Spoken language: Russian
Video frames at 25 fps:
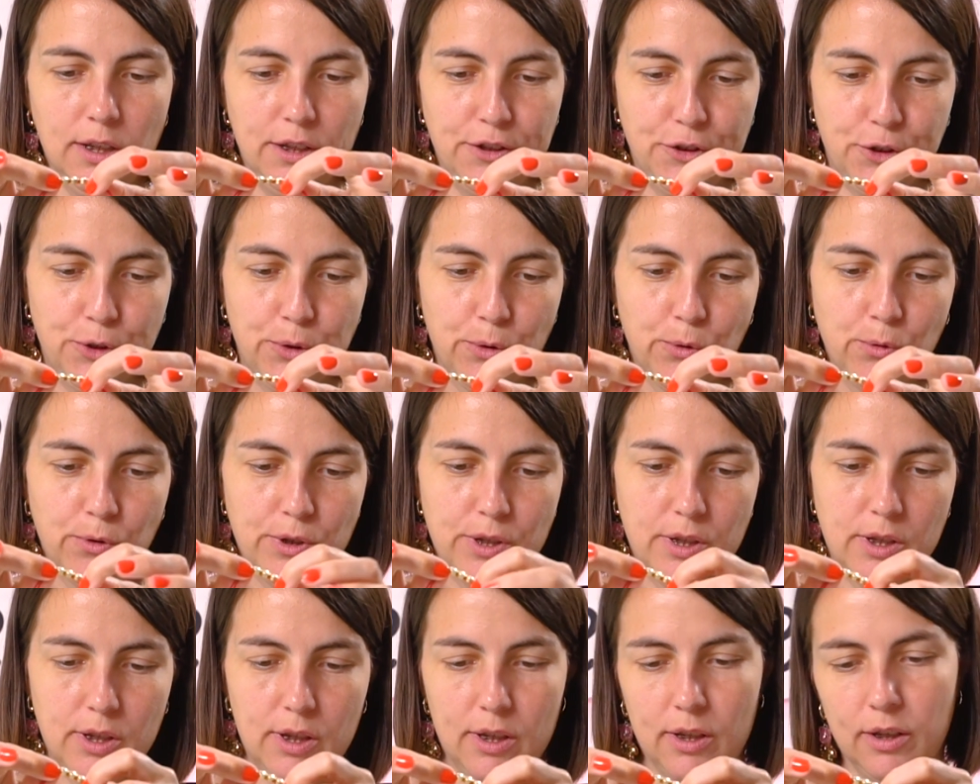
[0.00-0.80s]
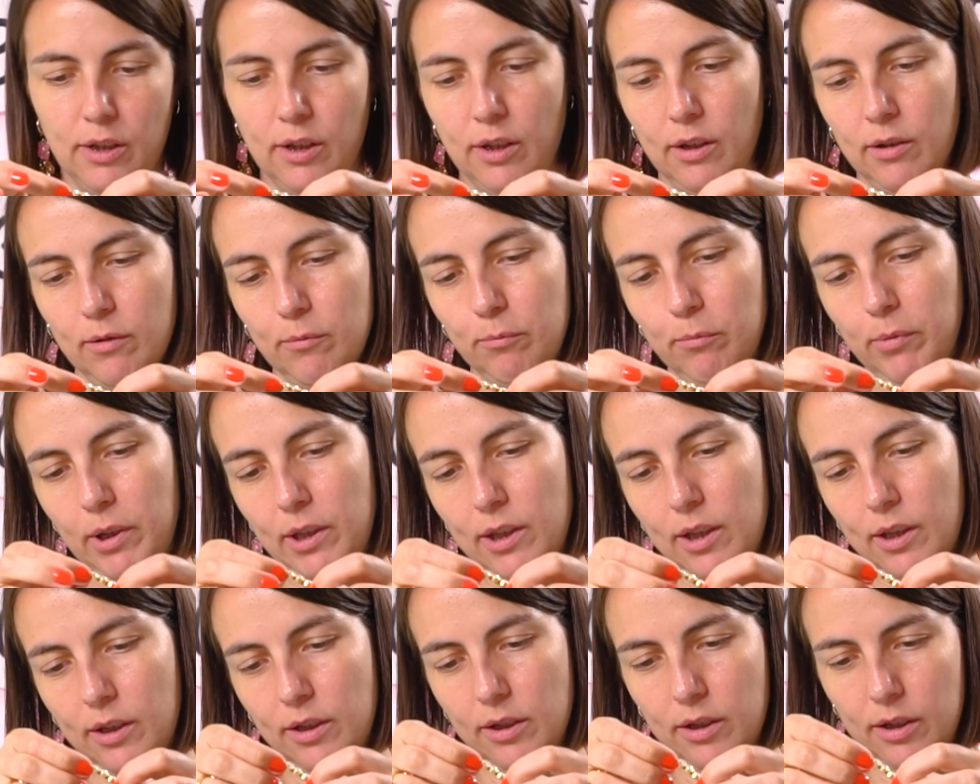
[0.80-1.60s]
и с другой стороны
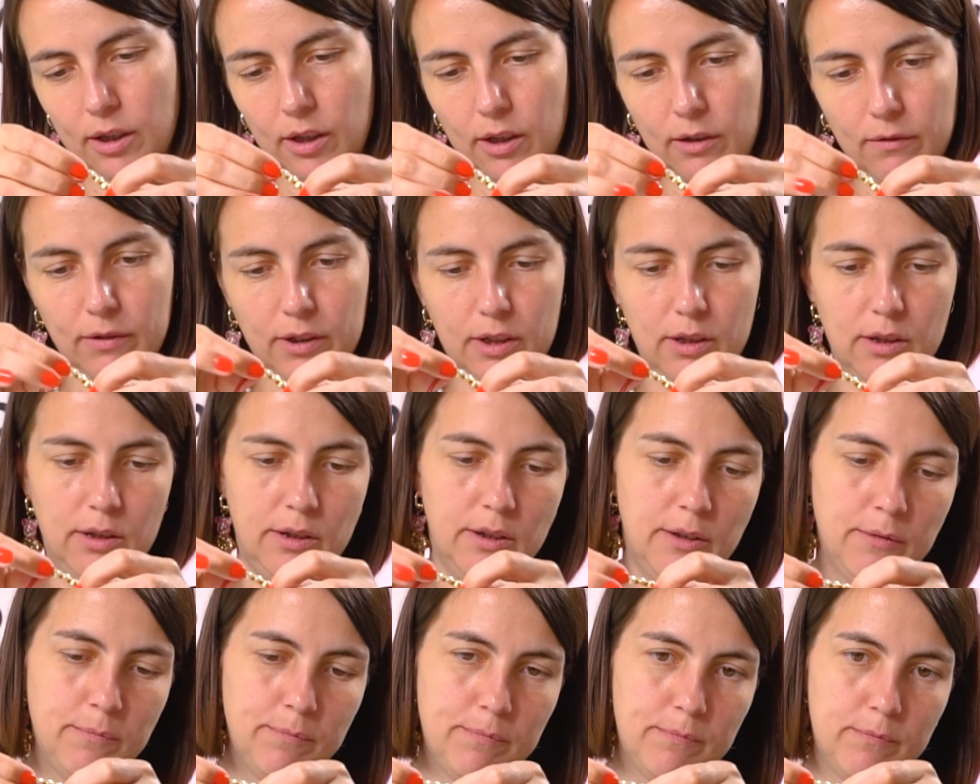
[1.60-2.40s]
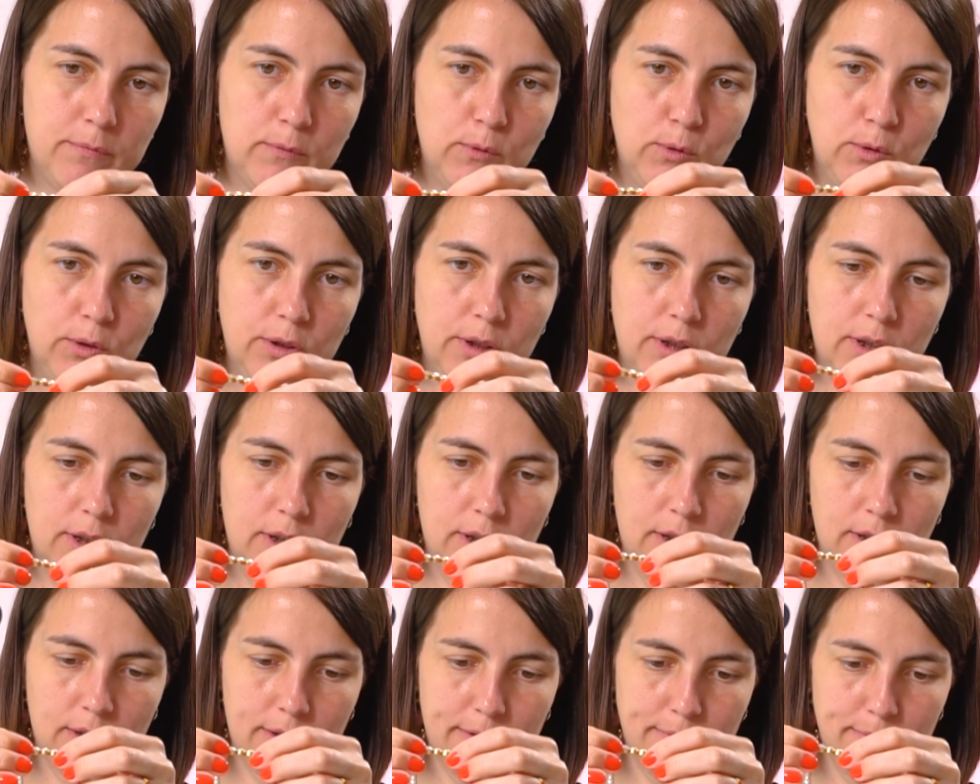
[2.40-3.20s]
были одинаковой длины. Вот
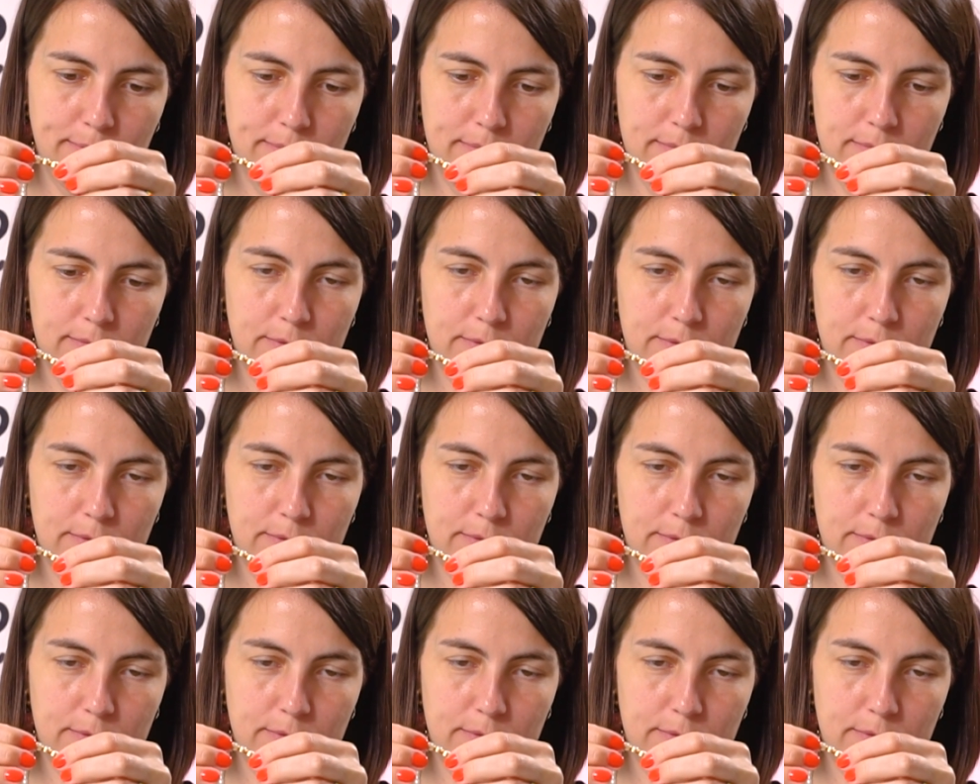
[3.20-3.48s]
так.